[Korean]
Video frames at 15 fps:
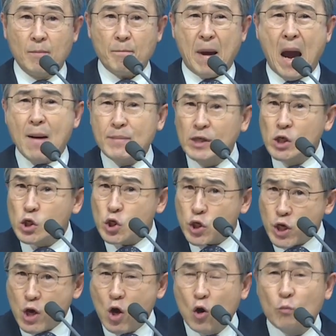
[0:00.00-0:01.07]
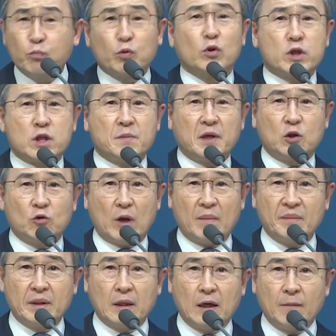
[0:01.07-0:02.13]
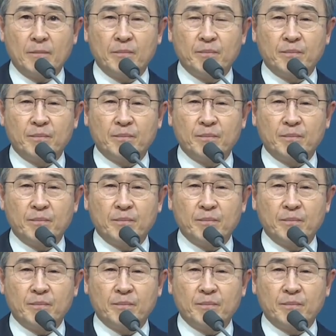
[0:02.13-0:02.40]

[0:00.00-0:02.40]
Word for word: 밤을 새워 부르짖으며 기도합니다.